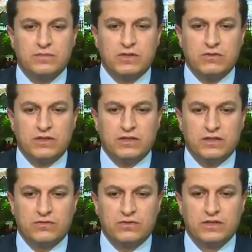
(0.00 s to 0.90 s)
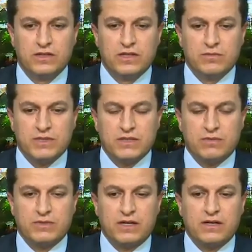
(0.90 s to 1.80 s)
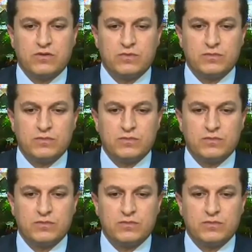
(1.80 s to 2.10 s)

بكل الحلول بسبب تراكم